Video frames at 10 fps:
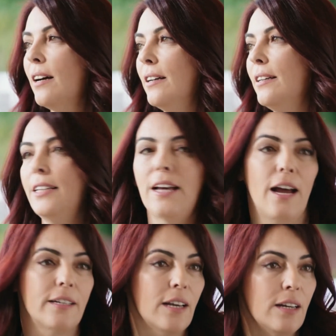Ay
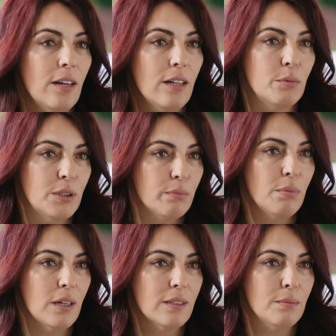erken kalkmışım
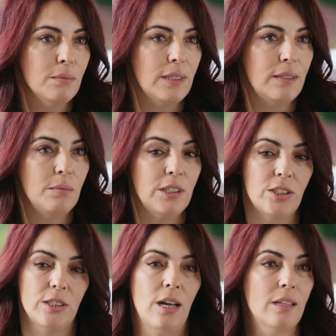baktım. Dedim
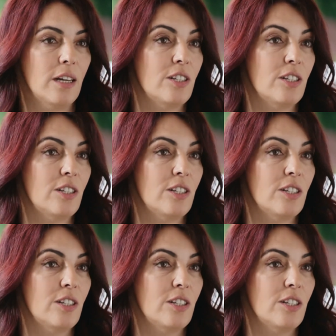hiç Handan